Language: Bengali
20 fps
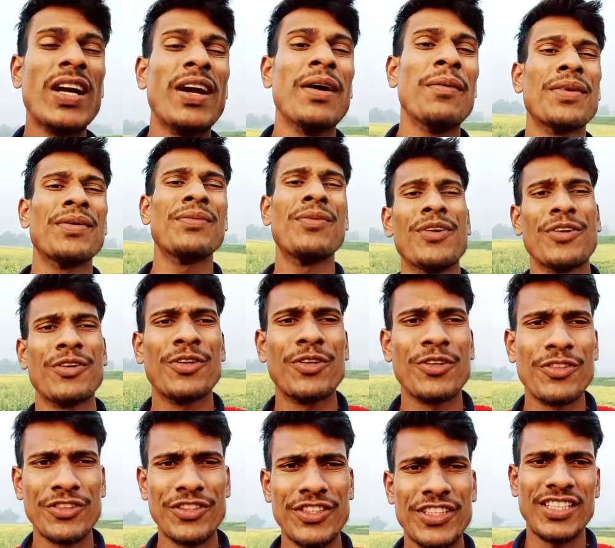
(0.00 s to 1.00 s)
আপনি মনে
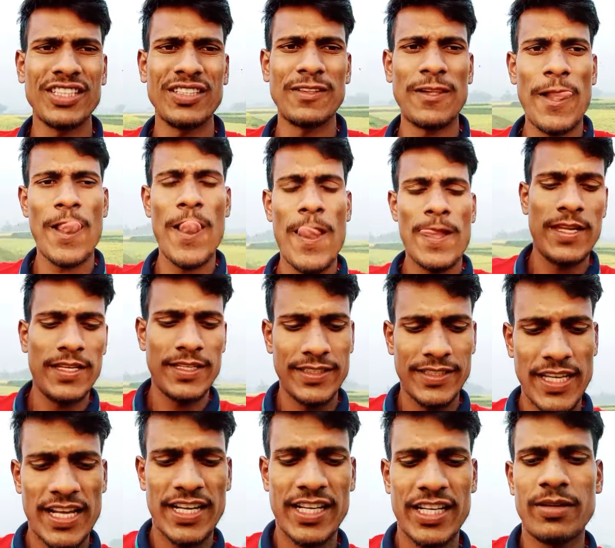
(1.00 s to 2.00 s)
করুন যে
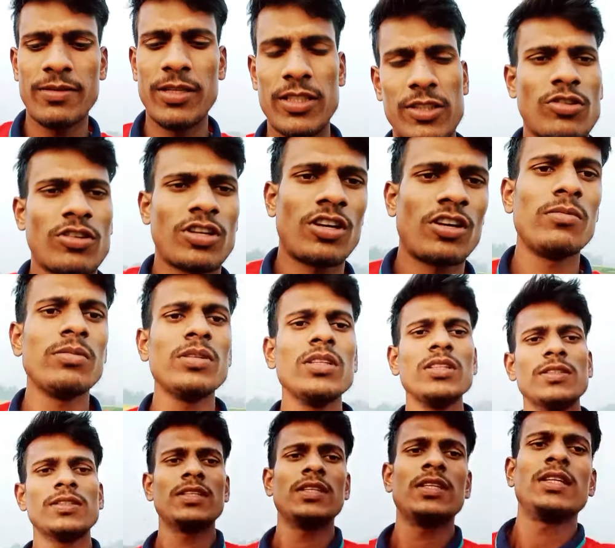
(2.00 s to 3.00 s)
ধানের আবাদ করা হবে
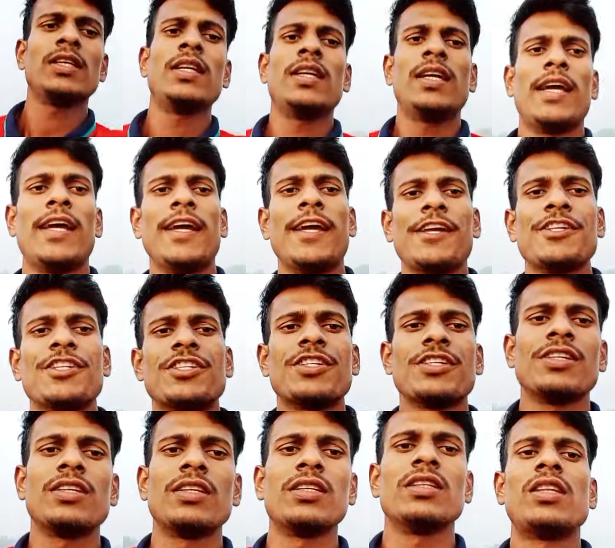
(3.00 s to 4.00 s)
অ্যান্ড
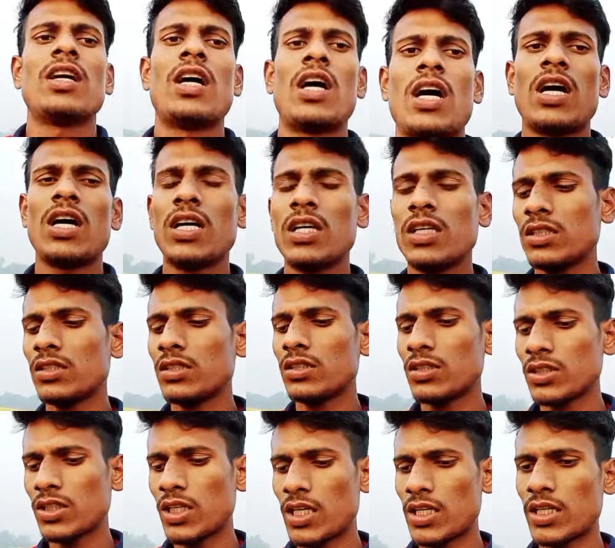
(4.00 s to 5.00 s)
ধান
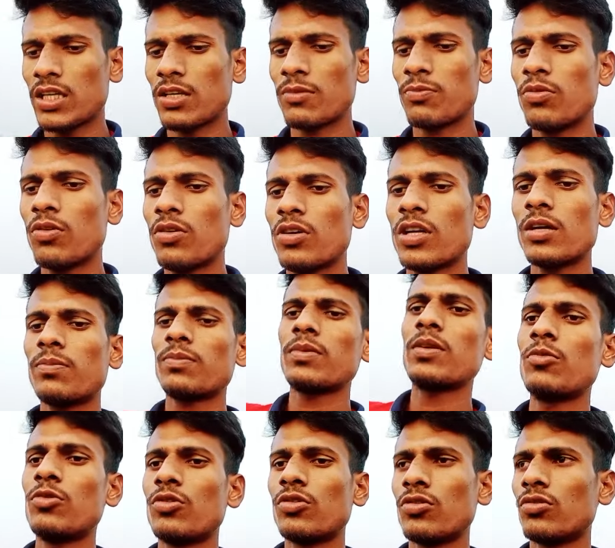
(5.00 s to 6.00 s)
কাটার পর আপনি
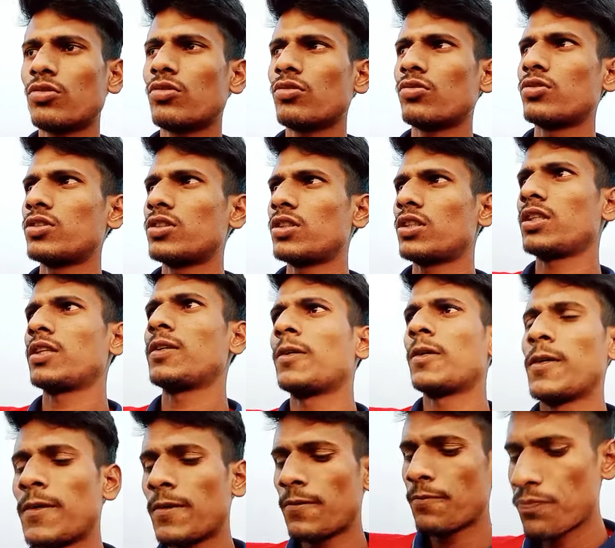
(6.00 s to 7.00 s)
মনে করুন যে
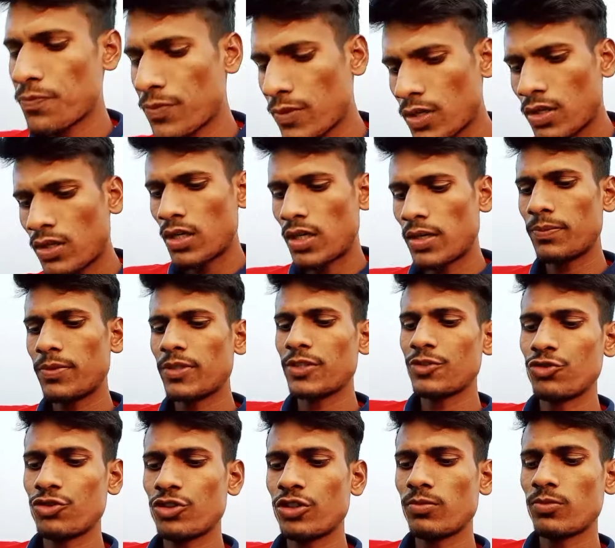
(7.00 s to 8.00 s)
আপনি
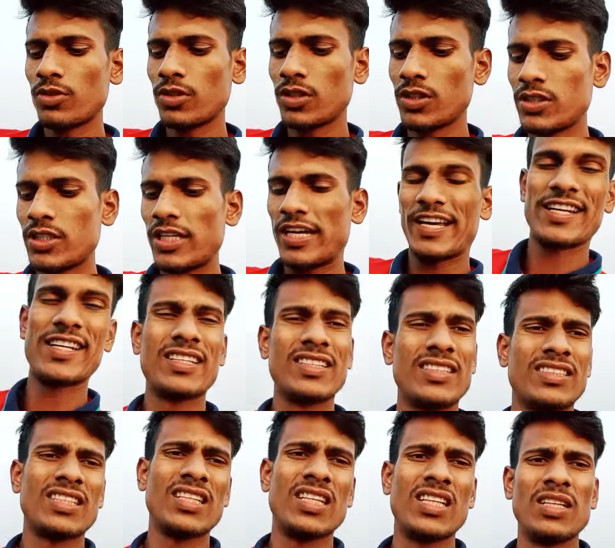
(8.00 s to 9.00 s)
যদি মনে চান
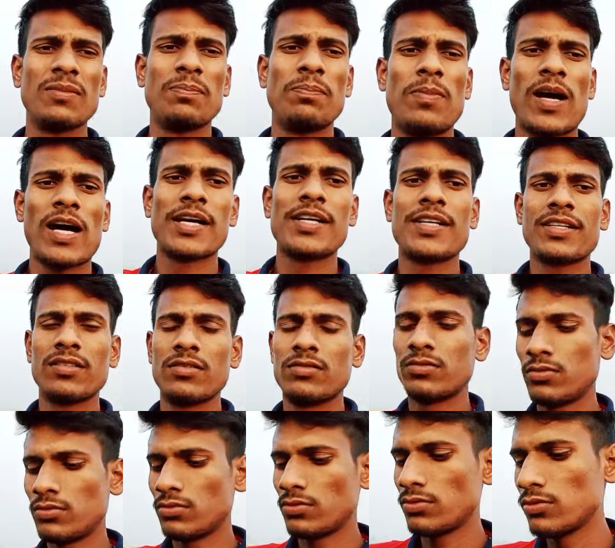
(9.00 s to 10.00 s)
তাহলে পাট
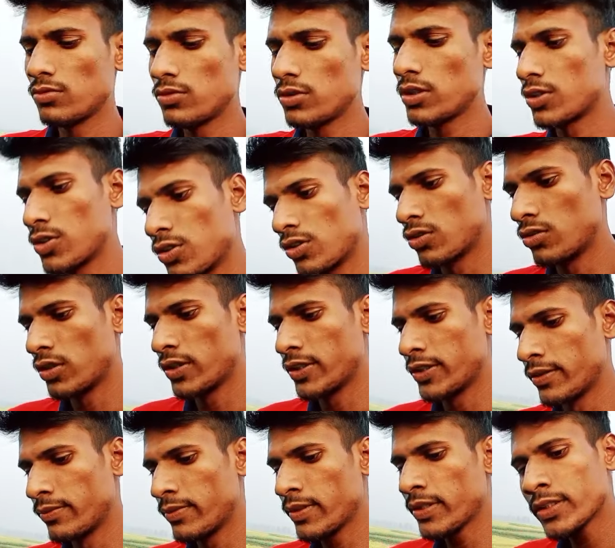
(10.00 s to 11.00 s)
উল্লেখযোগ্য
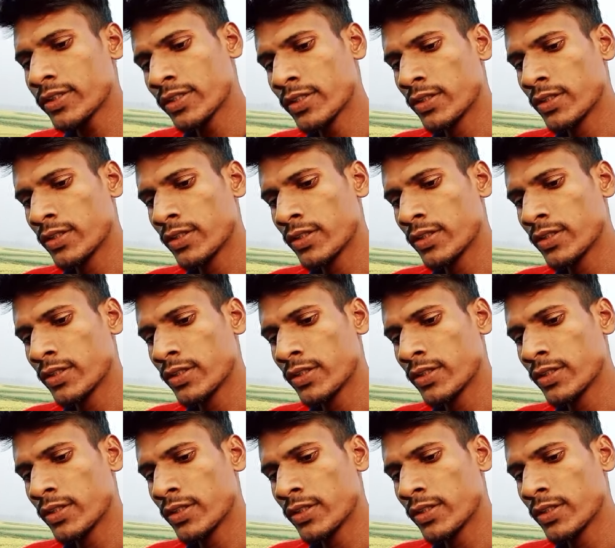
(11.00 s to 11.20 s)
হিসাবে